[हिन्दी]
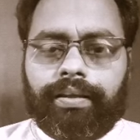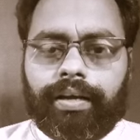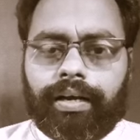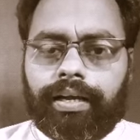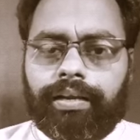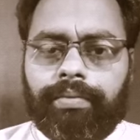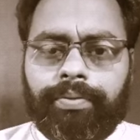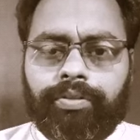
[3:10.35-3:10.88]

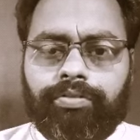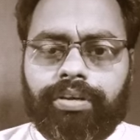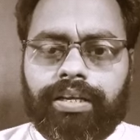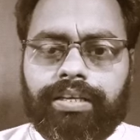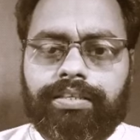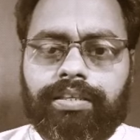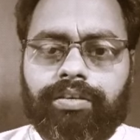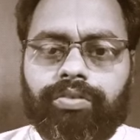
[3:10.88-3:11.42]
गाल पे तो
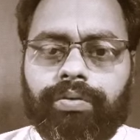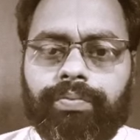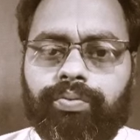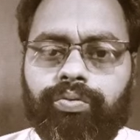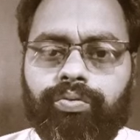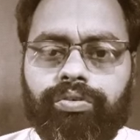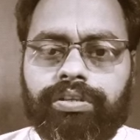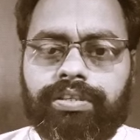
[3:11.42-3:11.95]
ऐसी कोई
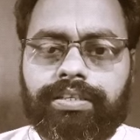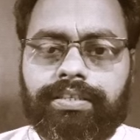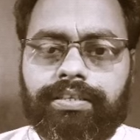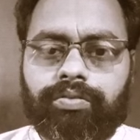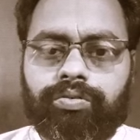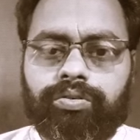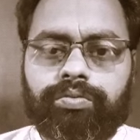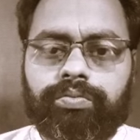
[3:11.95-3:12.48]
फूल
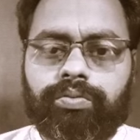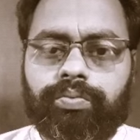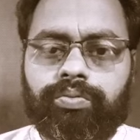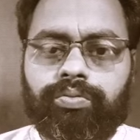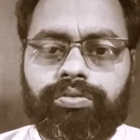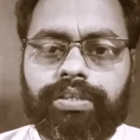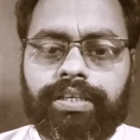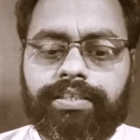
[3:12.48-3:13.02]
जैसी खुशबू
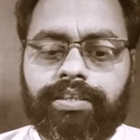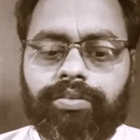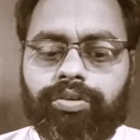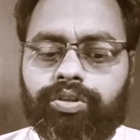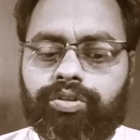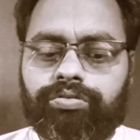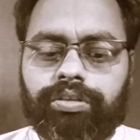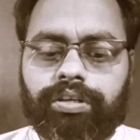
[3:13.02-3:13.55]
फूल जैसी
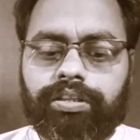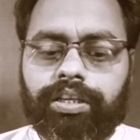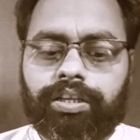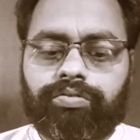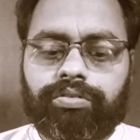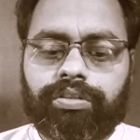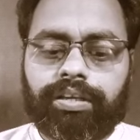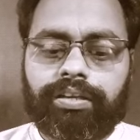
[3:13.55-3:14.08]
कोई
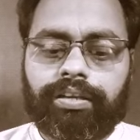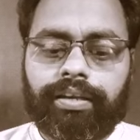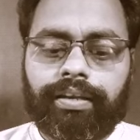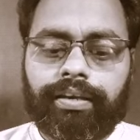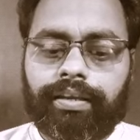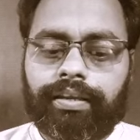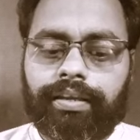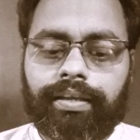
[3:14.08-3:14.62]
सुंदरता तो दिख
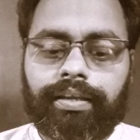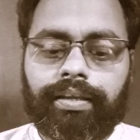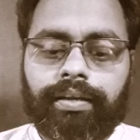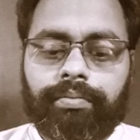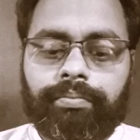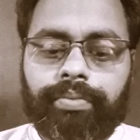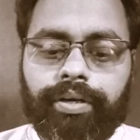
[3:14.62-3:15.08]
नहीं रही है